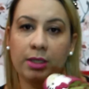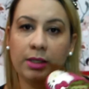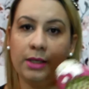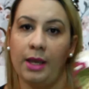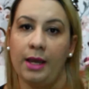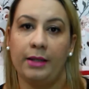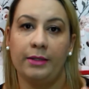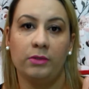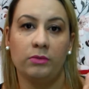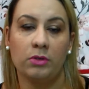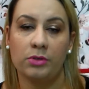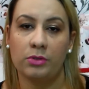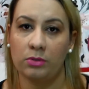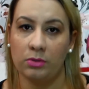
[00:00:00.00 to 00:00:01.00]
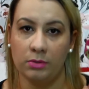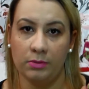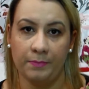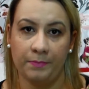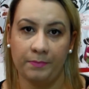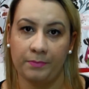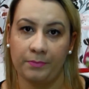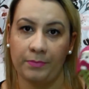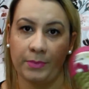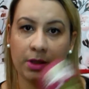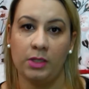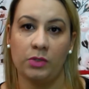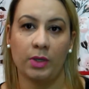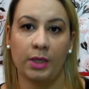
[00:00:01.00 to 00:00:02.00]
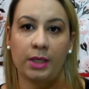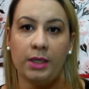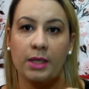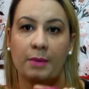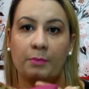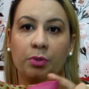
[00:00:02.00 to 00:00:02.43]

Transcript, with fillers: que ela não gostou. Isso aqui é